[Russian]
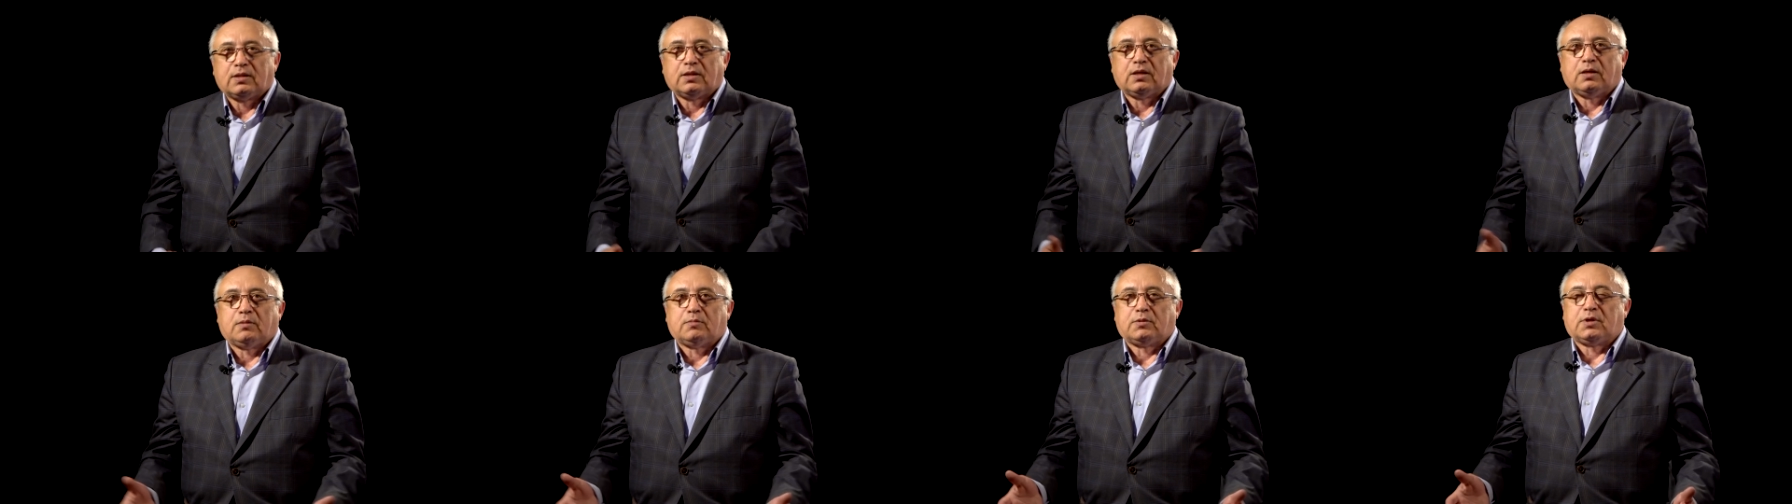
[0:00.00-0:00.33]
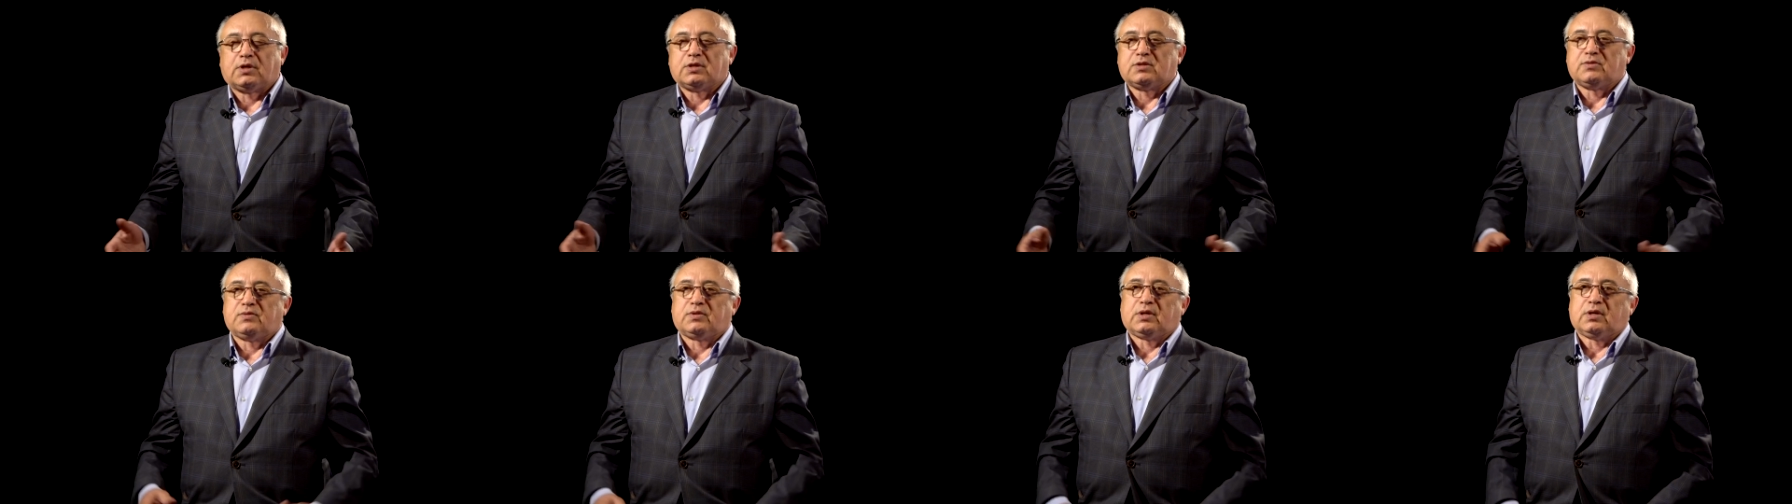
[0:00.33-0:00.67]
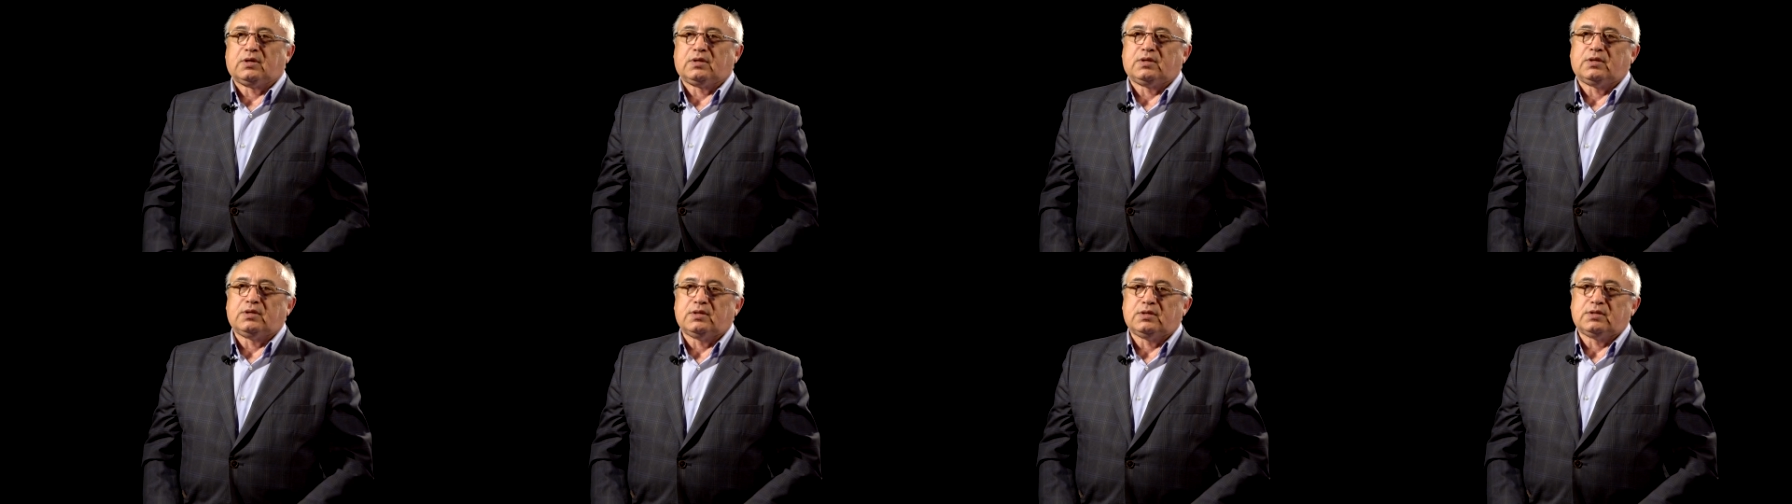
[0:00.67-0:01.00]
там
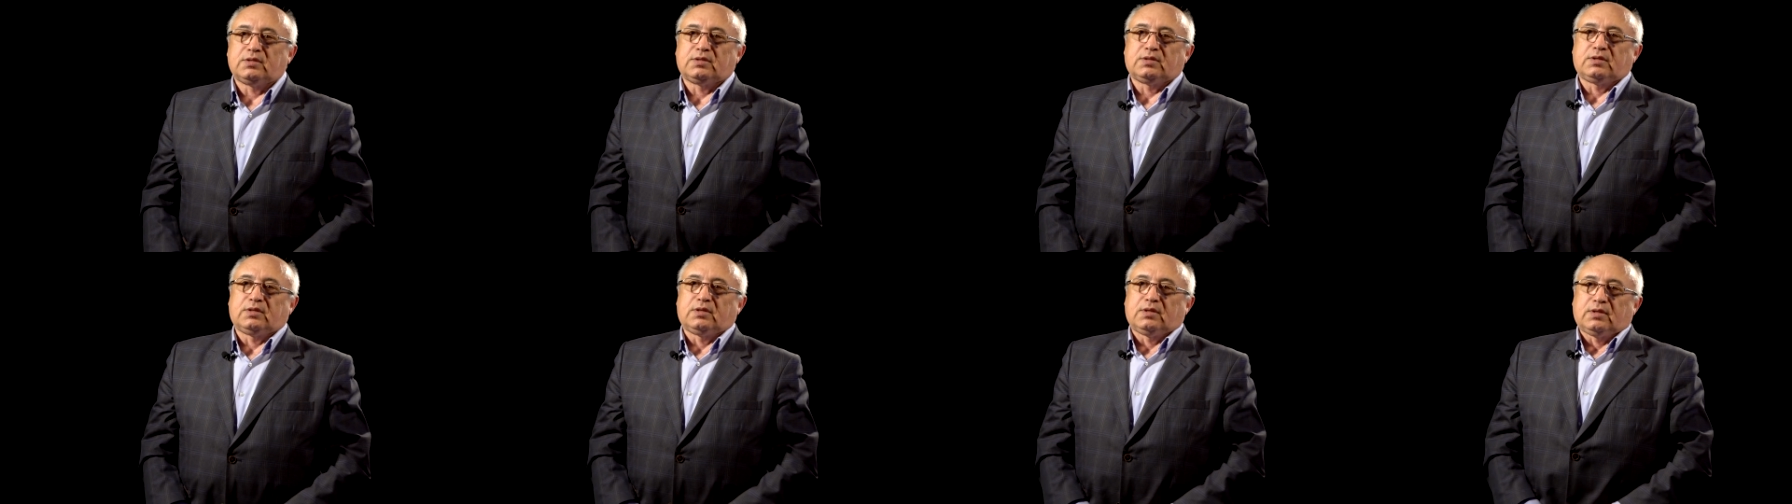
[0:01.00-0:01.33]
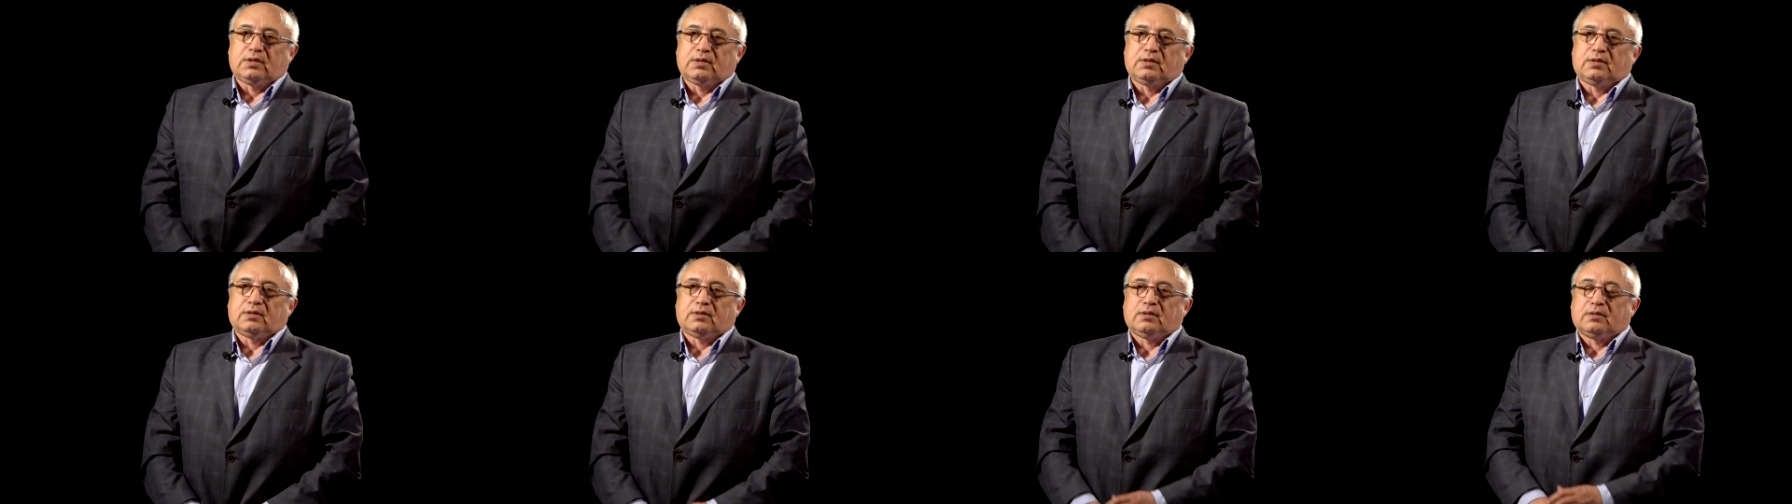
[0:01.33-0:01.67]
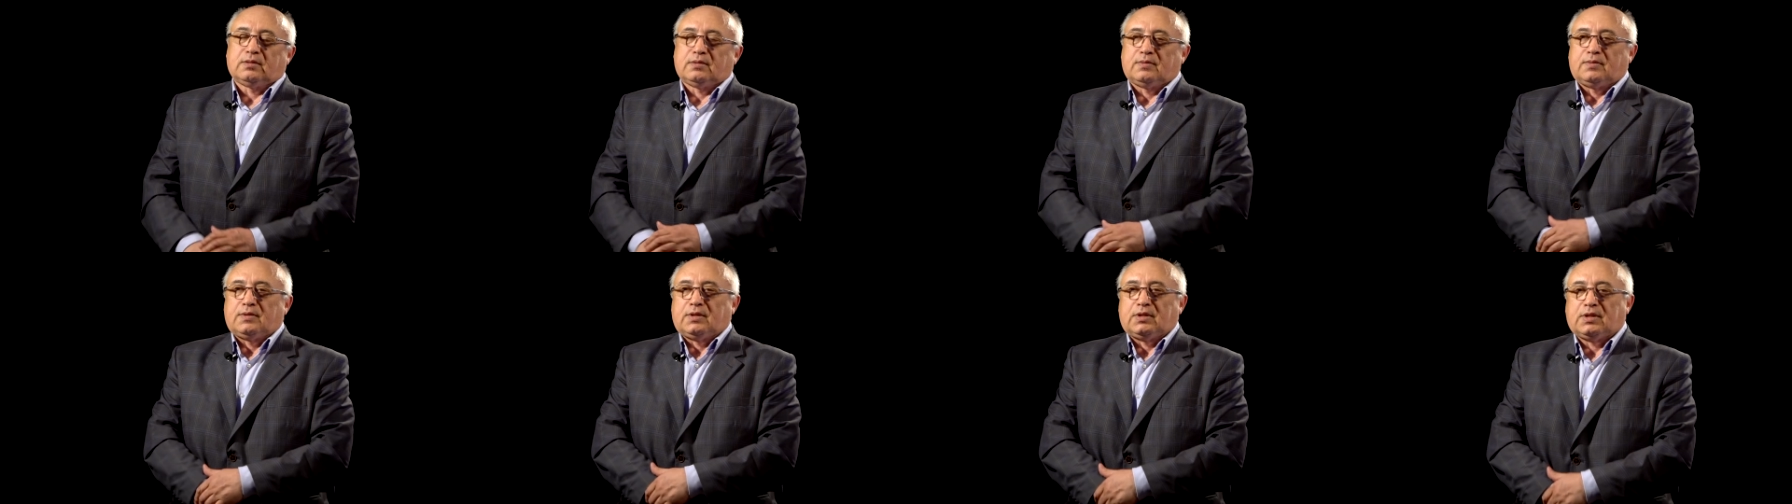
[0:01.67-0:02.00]
развитая кисть
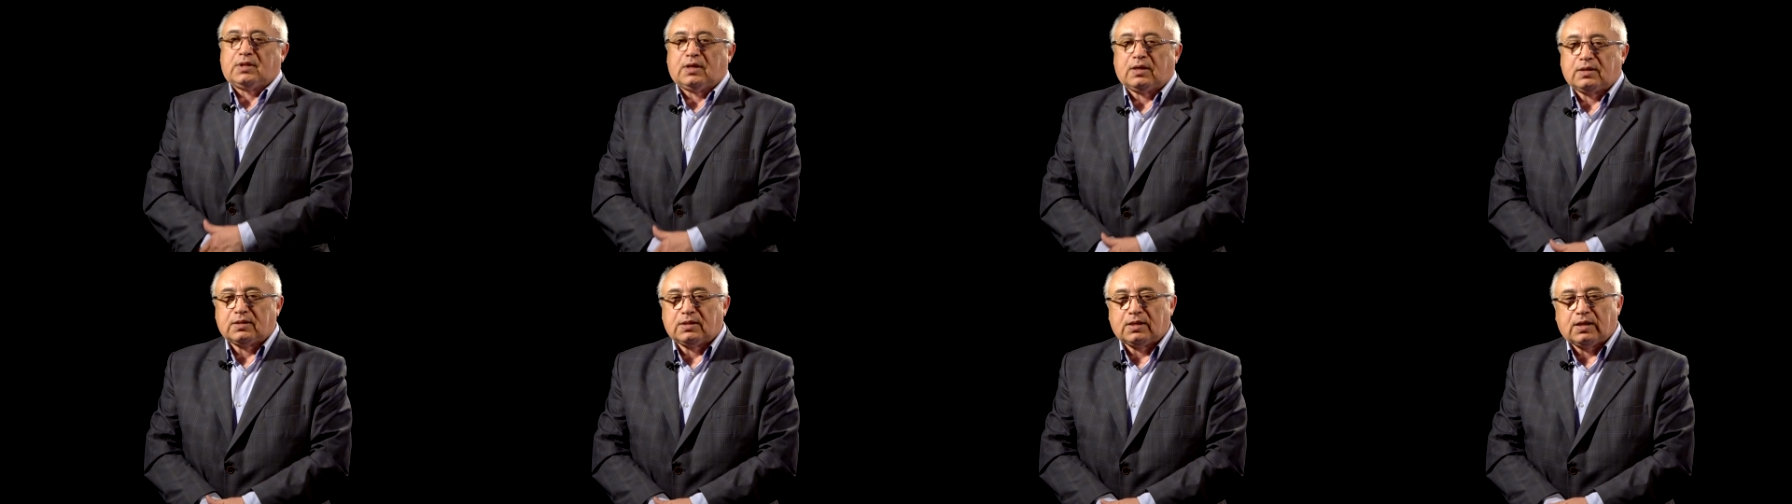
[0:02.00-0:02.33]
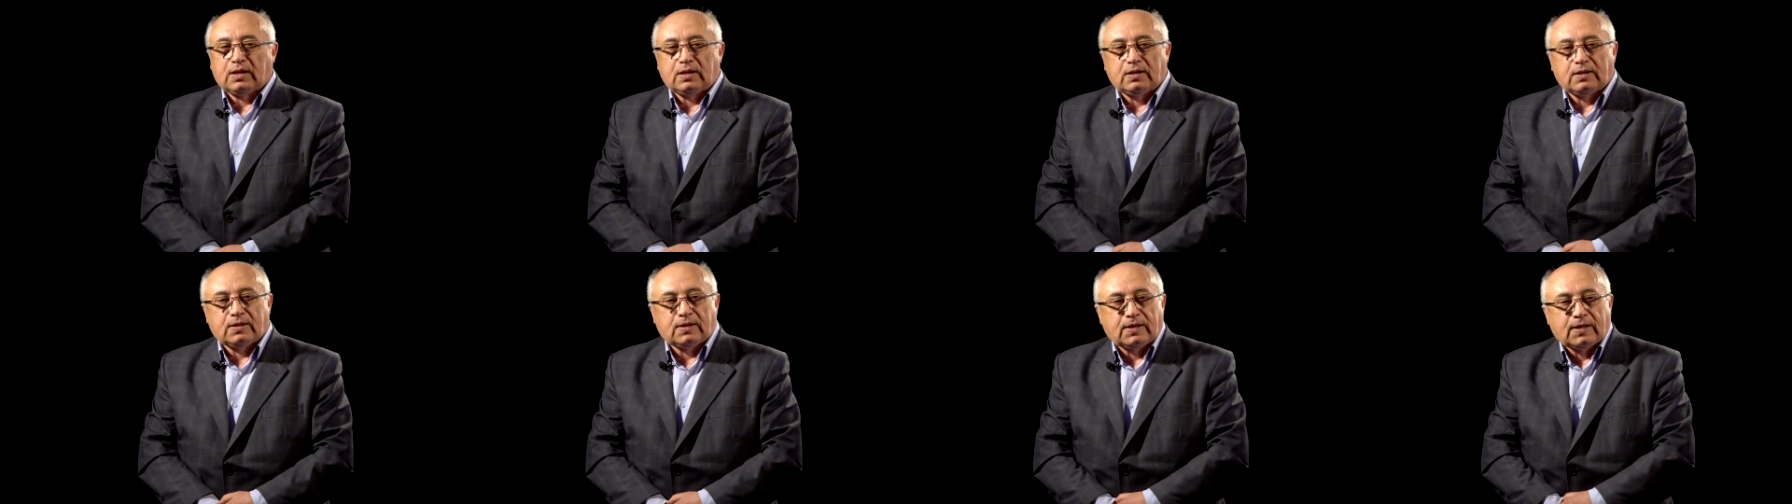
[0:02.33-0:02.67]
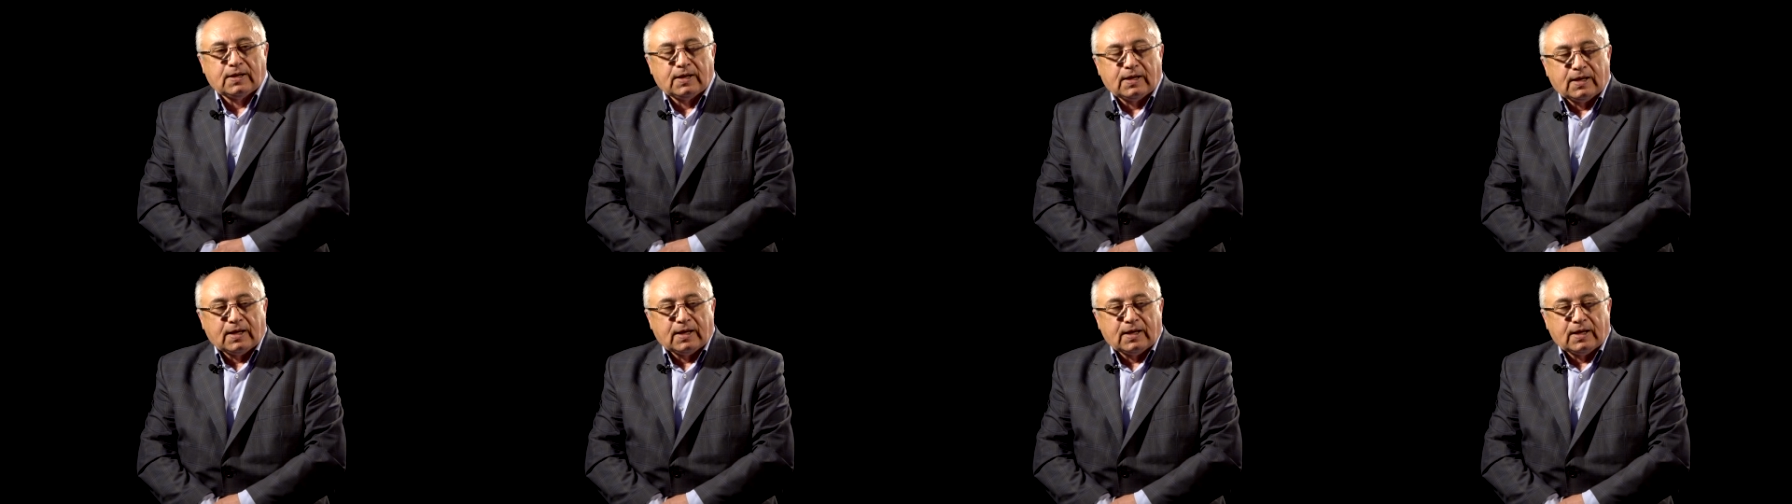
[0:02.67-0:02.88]
э, и так далее.